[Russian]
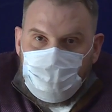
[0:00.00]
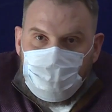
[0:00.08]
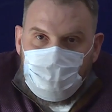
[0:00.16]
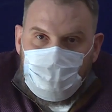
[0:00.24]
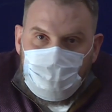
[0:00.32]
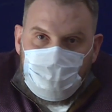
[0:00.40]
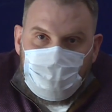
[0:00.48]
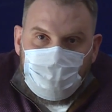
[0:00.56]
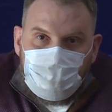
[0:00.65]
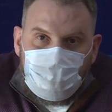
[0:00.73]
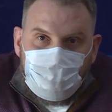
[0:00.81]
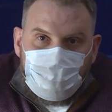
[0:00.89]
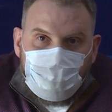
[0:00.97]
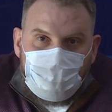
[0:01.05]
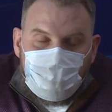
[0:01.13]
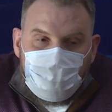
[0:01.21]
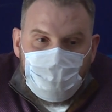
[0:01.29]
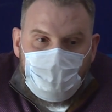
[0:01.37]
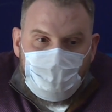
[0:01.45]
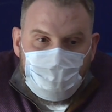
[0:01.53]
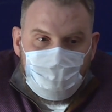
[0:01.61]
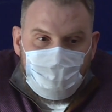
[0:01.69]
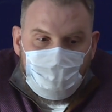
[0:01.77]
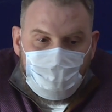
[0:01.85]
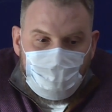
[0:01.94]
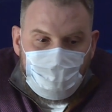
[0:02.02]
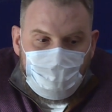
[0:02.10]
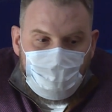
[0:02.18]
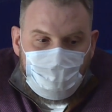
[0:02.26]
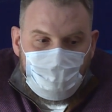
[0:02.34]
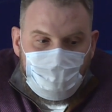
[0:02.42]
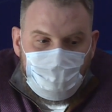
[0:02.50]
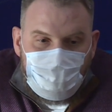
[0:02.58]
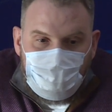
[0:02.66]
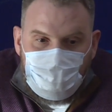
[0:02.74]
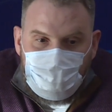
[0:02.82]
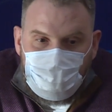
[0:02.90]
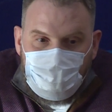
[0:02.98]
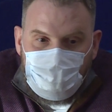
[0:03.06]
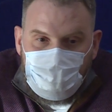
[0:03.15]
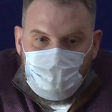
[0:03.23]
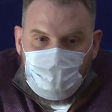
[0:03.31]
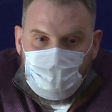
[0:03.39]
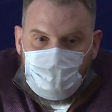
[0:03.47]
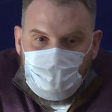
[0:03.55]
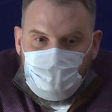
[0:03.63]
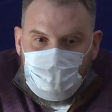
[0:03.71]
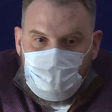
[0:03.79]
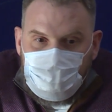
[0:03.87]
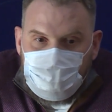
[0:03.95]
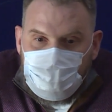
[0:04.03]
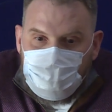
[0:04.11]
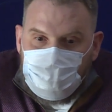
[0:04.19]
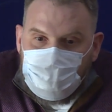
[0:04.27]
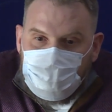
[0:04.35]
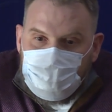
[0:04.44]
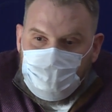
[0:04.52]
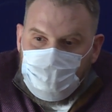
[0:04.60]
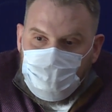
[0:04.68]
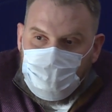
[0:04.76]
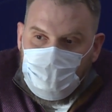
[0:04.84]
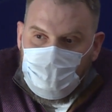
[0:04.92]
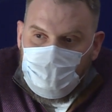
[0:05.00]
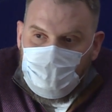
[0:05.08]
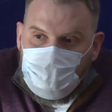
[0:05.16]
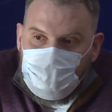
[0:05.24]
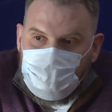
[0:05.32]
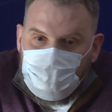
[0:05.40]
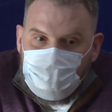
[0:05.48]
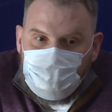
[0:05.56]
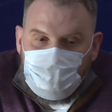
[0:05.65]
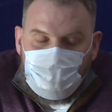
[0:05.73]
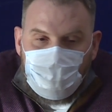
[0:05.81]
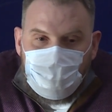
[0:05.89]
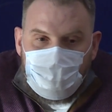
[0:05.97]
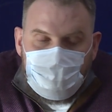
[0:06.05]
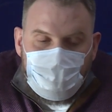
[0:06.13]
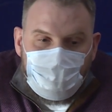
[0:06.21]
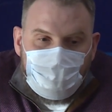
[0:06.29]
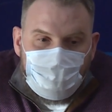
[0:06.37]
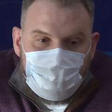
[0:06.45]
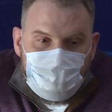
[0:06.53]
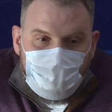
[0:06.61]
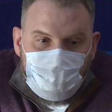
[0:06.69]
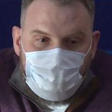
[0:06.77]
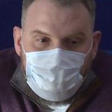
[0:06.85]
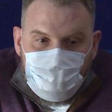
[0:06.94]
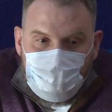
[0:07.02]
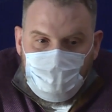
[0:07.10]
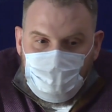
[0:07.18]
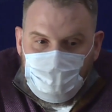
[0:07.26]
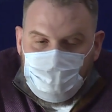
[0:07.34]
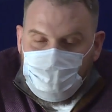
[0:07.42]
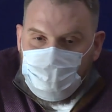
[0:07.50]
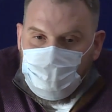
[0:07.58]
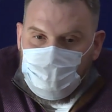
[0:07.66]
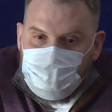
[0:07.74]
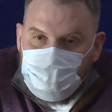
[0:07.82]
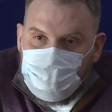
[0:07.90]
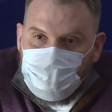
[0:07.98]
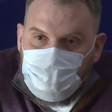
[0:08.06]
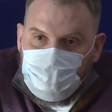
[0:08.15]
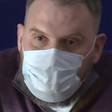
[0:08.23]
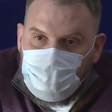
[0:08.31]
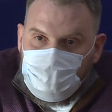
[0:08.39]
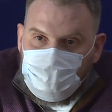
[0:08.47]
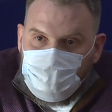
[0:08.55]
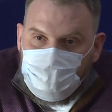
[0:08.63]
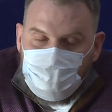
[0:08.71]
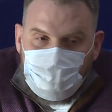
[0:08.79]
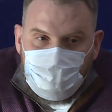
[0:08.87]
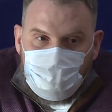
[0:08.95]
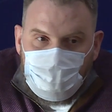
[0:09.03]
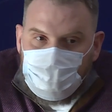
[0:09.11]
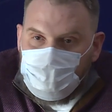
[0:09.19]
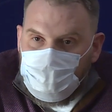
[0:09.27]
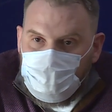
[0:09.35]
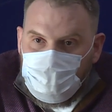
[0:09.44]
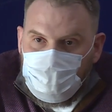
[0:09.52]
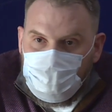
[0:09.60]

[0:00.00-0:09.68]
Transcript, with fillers: Сейчас э, отмечается, э, скажем, возвращение того процентного соотношения инфекционных заболеваний, которое было до ковида.